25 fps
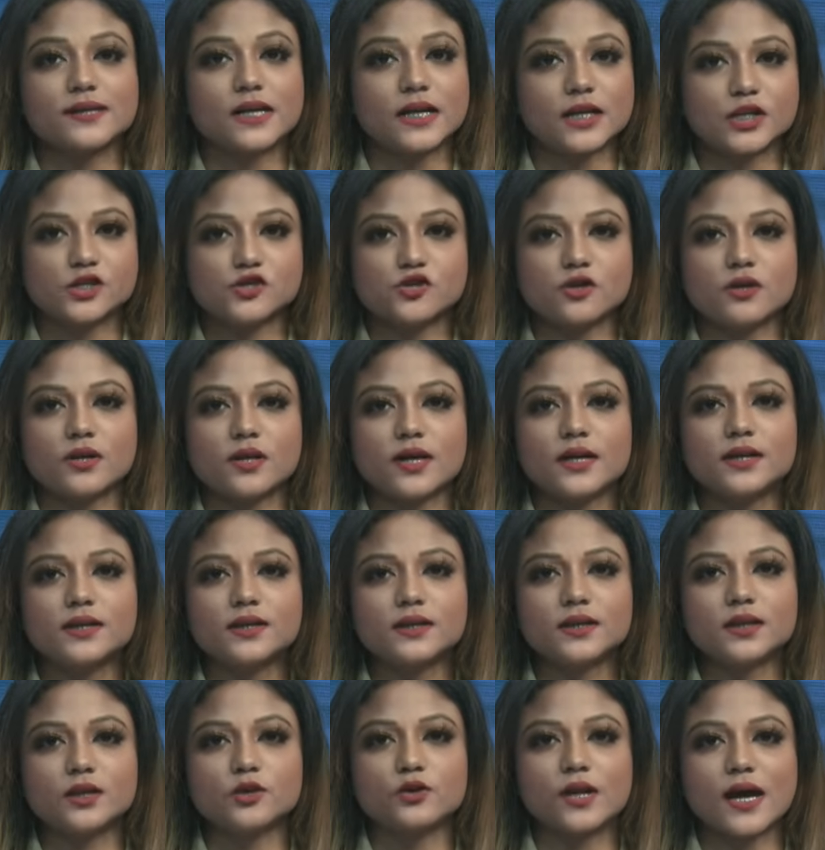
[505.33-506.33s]

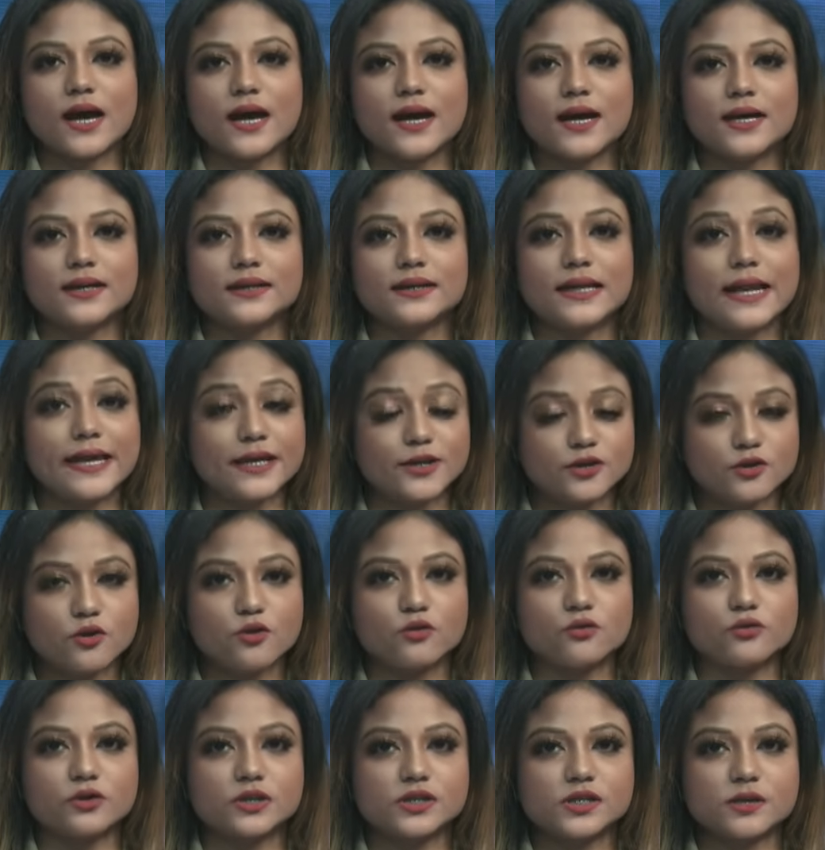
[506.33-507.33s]
tradisional Kelurahan Leidong,